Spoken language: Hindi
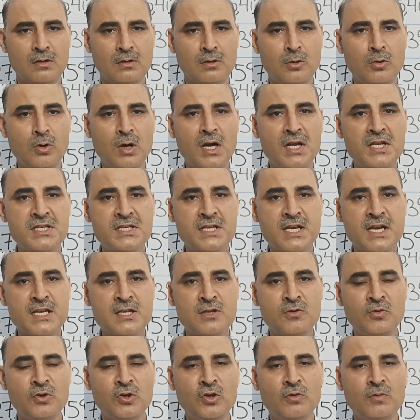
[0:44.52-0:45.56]
तो आज के
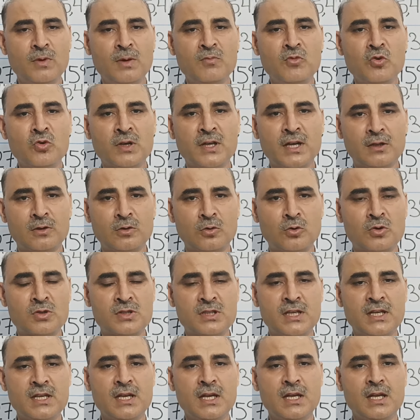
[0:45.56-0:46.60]
इस वीडियो में मुख्य तौर
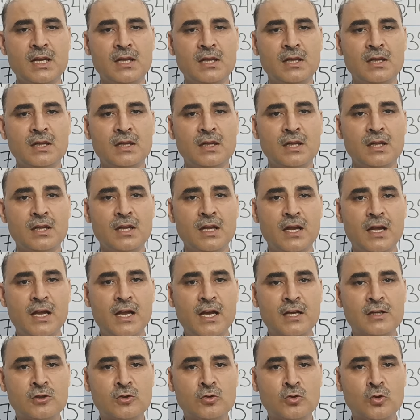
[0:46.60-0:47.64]
से
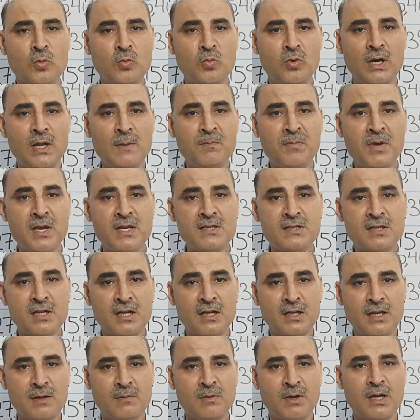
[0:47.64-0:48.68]
एक्स ग्रुप वाले
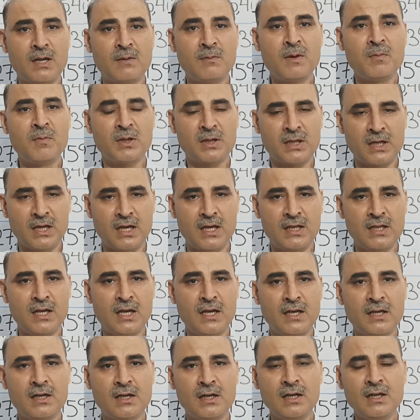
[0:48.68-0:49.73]
पेंशनर के बारे में बताया
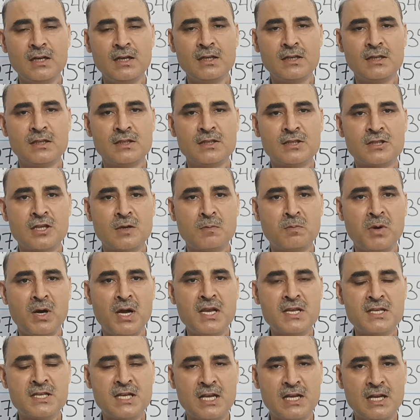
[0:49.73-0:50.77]
जाएगा
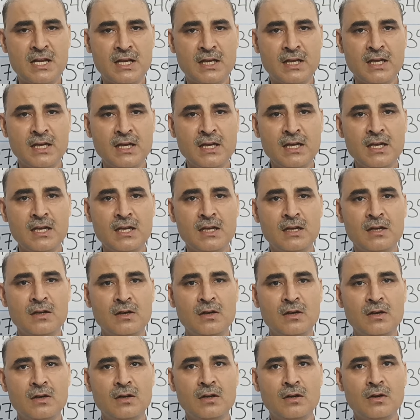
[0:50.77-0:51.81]
सिपाही से लेके
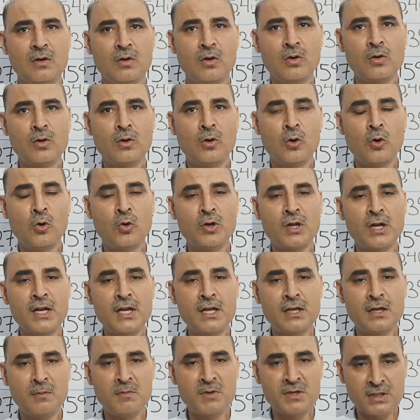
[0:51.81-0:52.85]
और
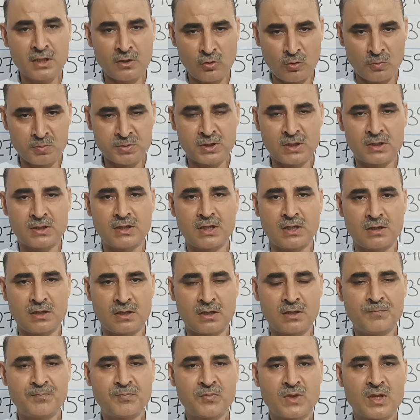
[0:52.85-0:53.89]
रेरी कमीशन ऑफिसर तक
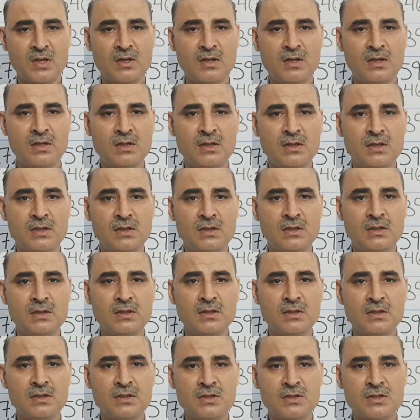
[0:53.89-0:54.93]

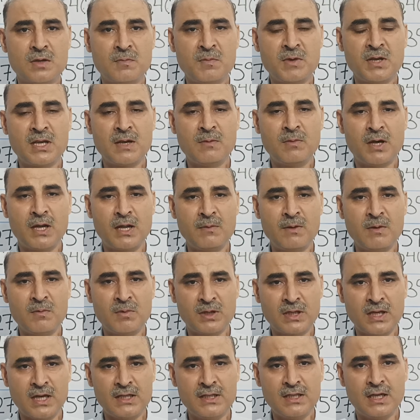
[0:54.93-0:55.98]
सभी के बारे में
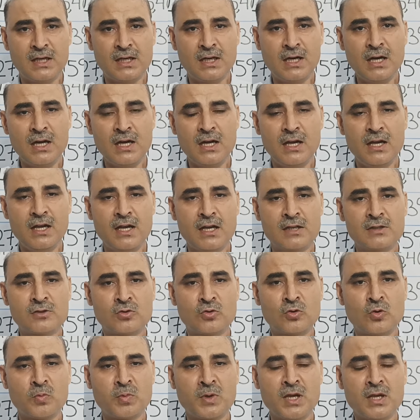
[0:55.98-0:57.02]
बताया जाएगा एक्स
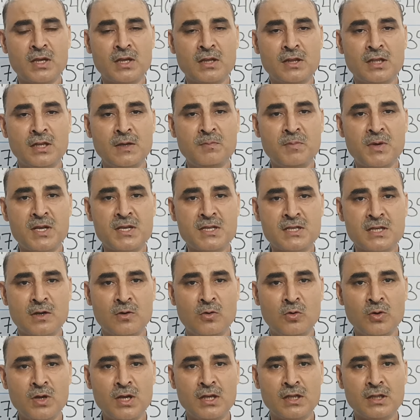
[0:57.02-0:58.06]
ग्रुप की कितनी पेंशन
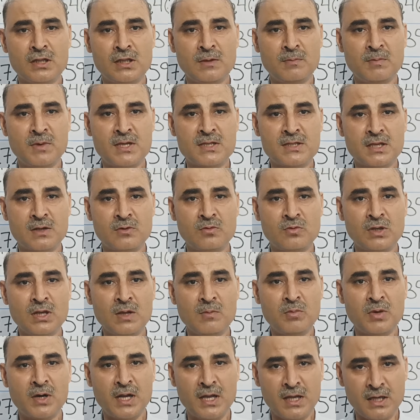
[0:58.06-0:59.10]
होगी कितनी पेंशन उनकी
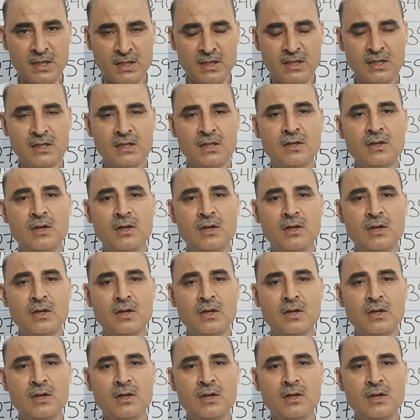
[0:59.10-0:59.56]
बढ़ेगी